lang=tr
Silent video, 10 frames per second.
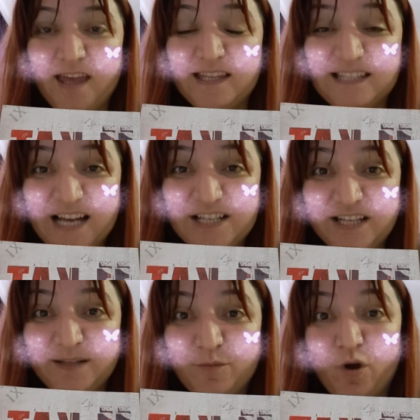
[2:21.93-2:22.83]

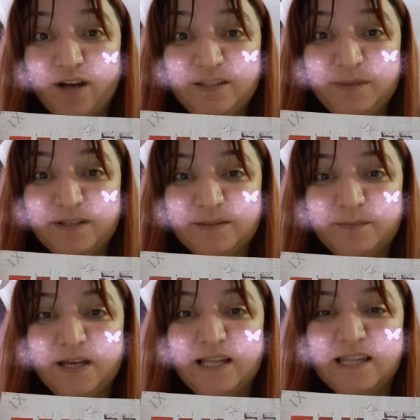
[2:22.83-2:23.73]
Gerçekten bak adım
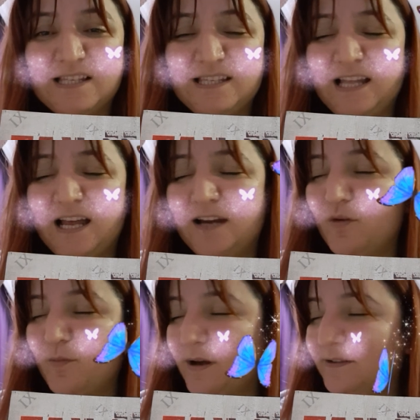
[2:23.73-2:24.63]
adım nasıl
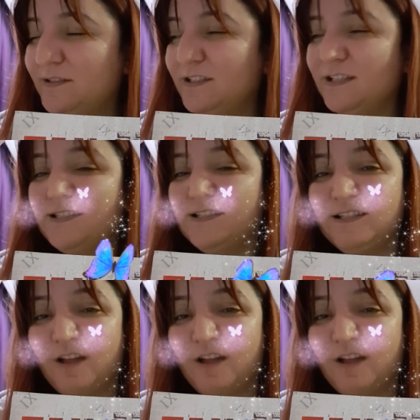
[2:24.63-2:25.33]
ilerliyor, mantığı nasıl,